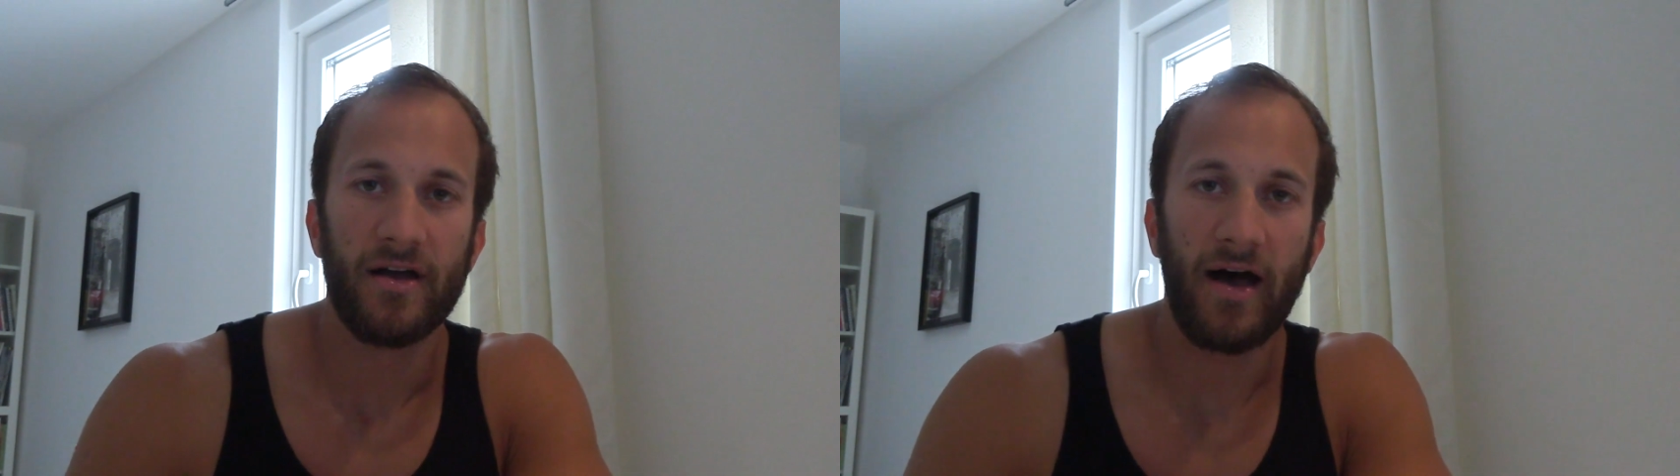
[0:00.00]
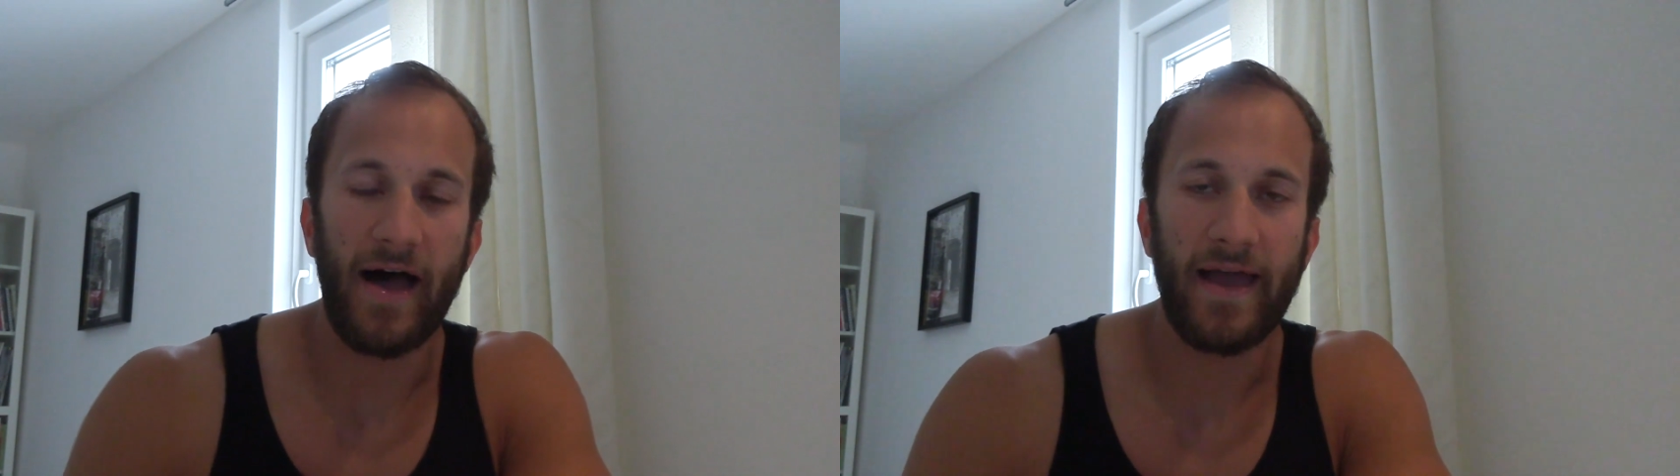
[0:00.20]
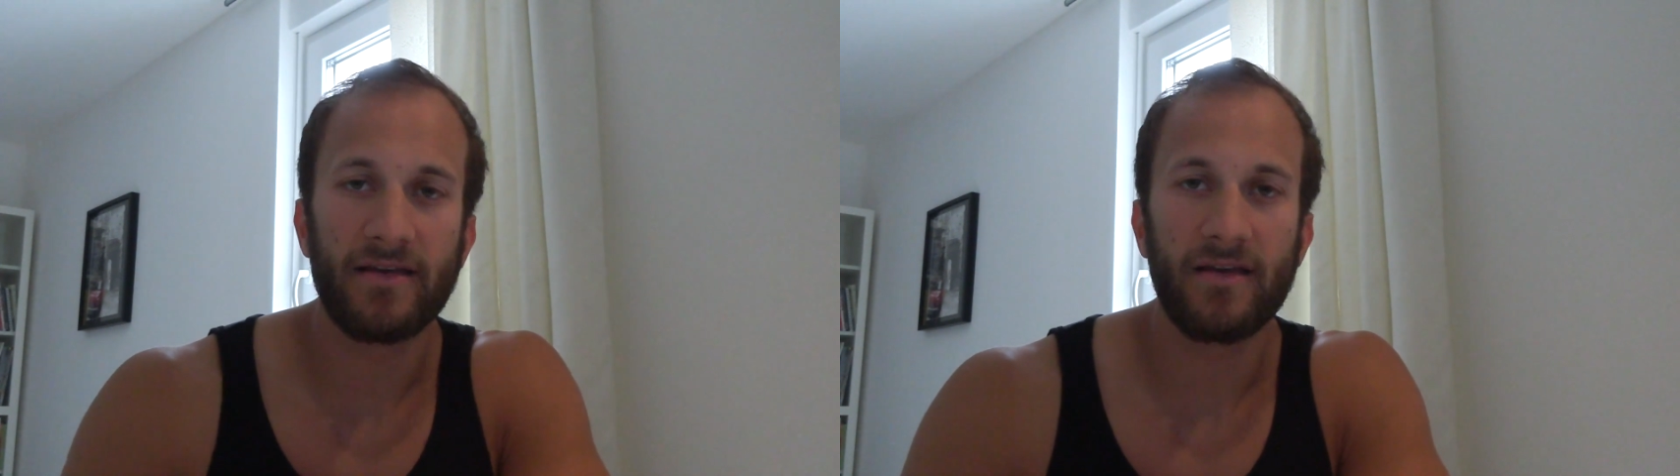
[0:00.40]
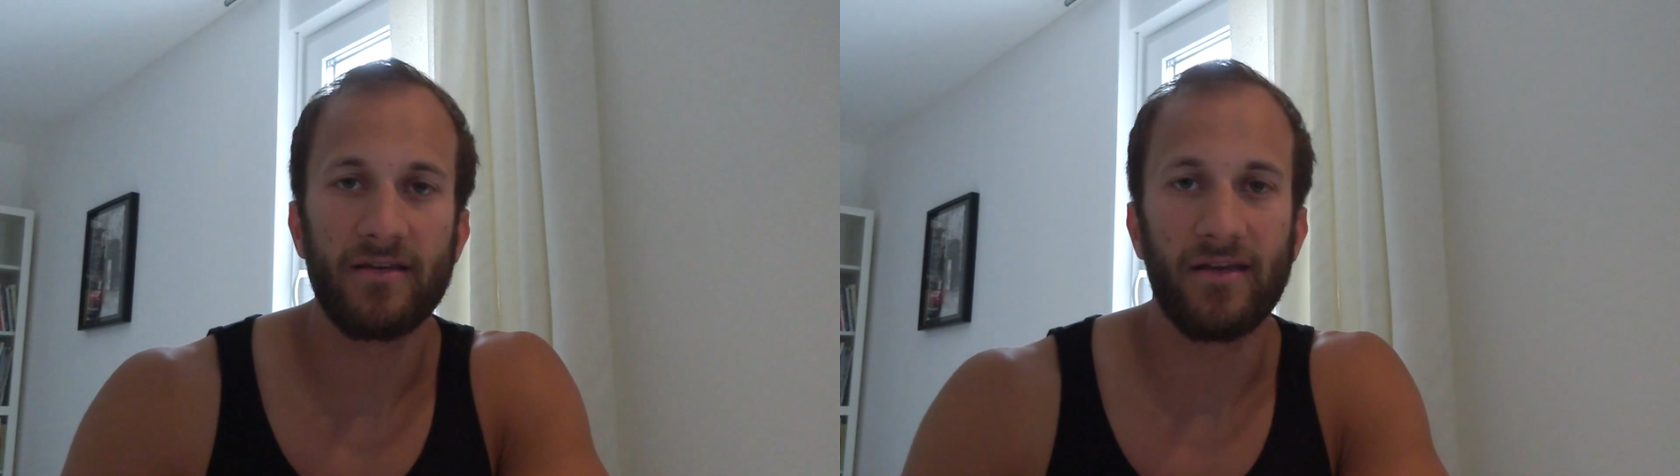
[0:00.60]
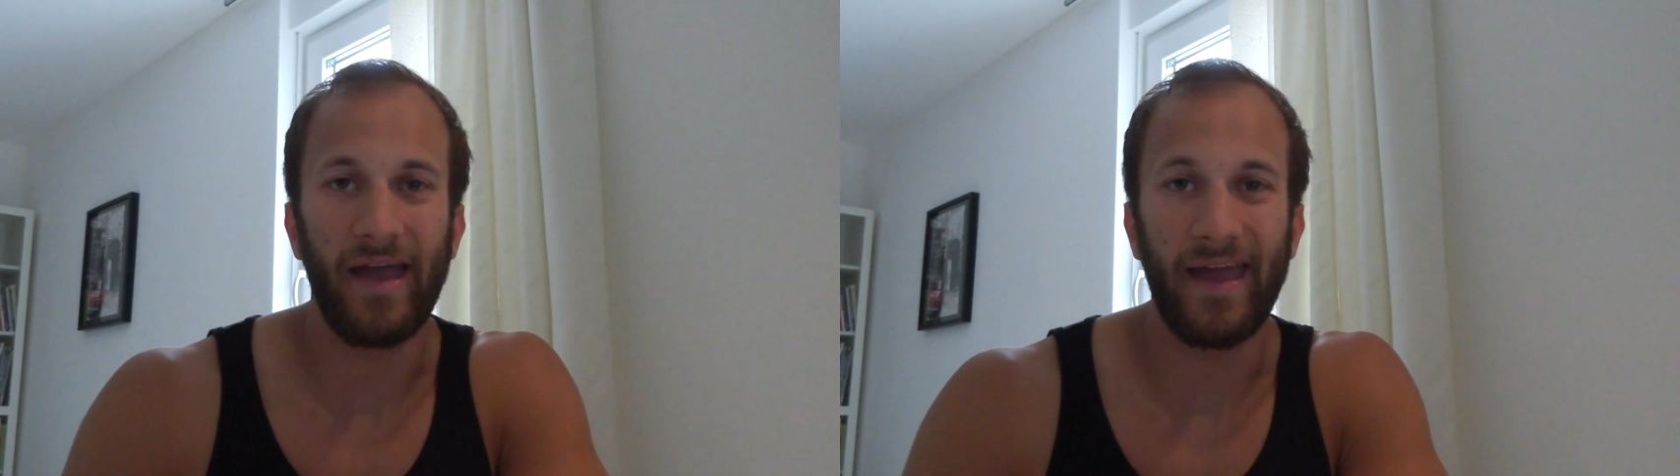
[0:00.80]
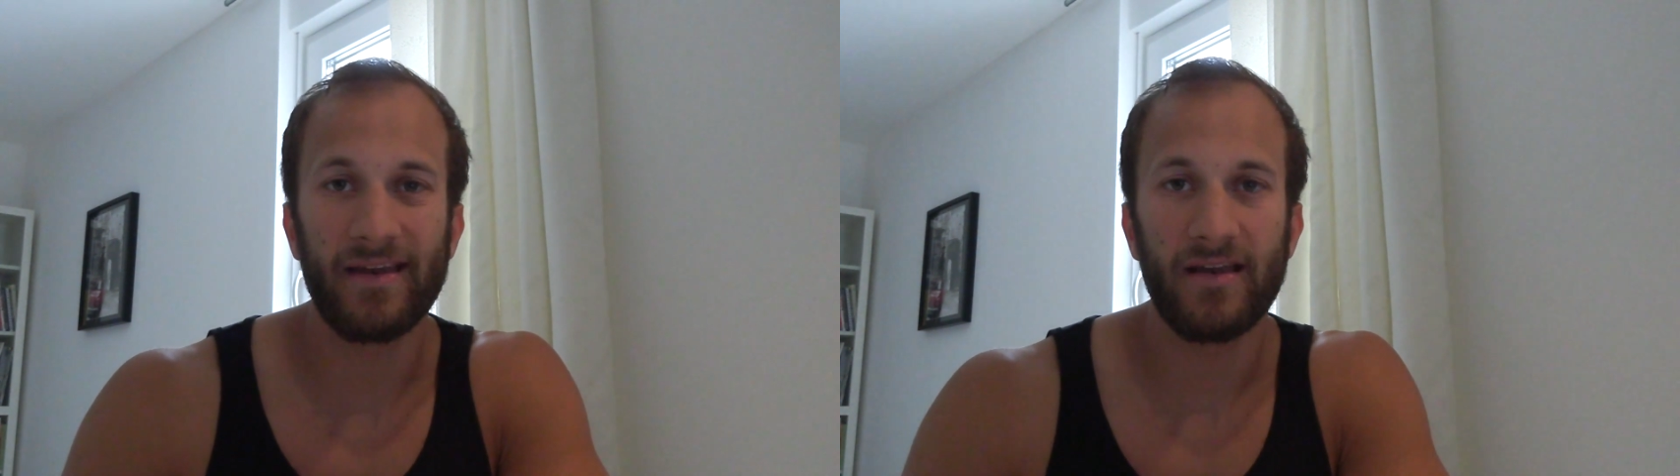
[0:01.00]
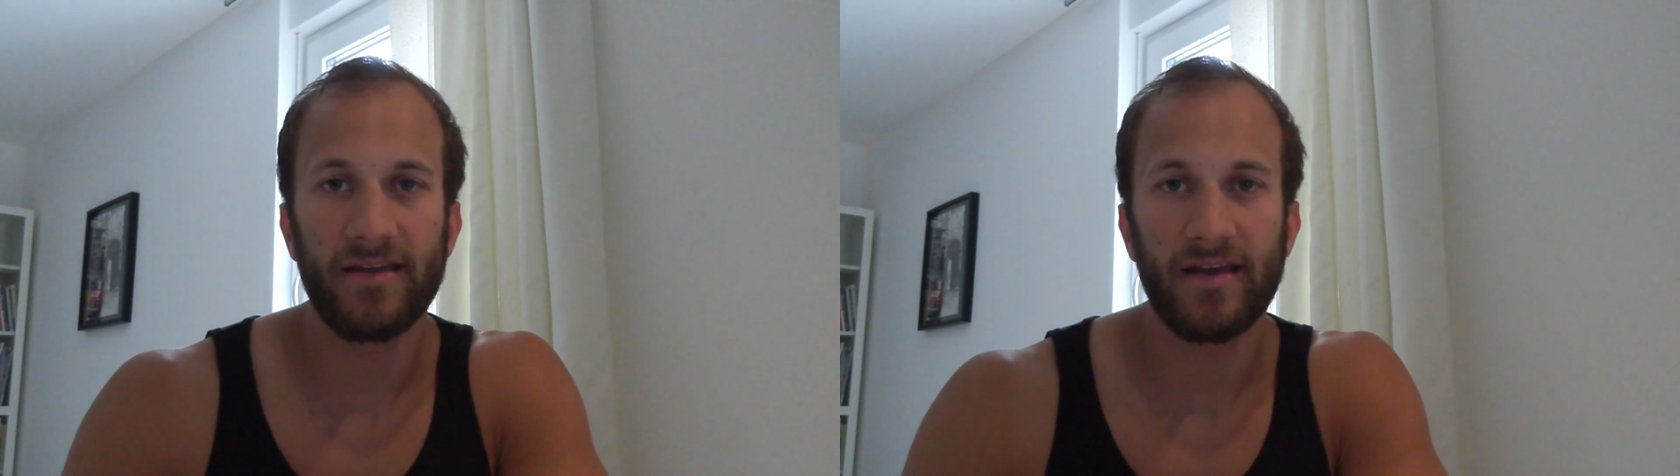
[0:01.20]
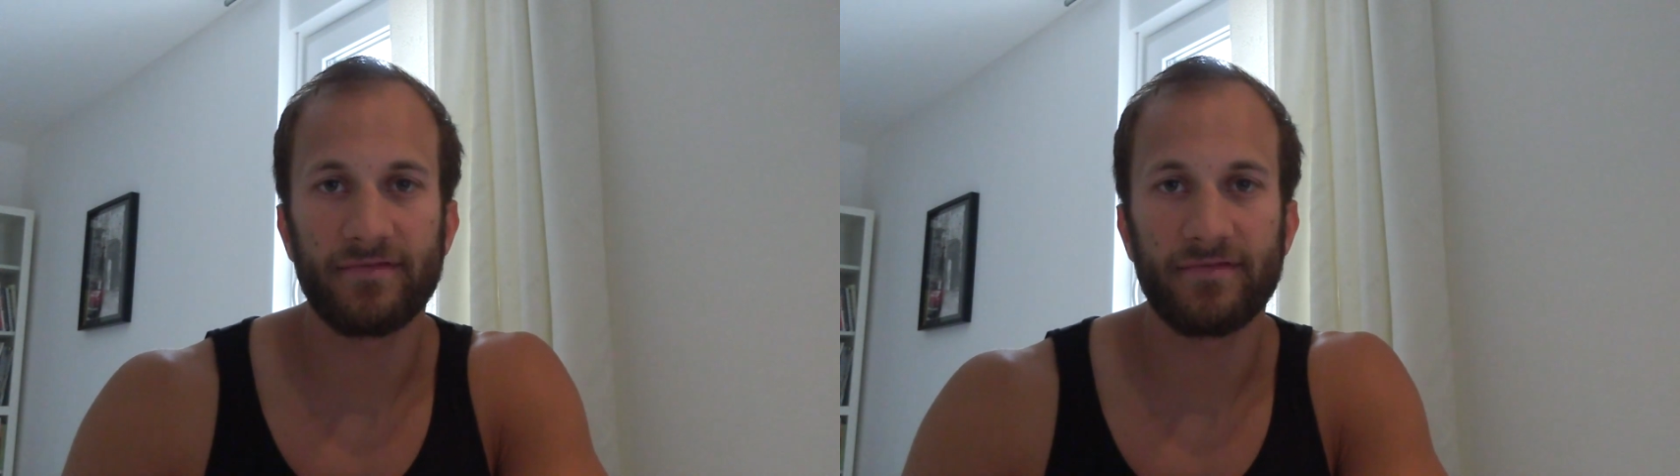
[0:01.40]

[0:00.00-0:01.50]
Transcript: eigentlich ähnlich,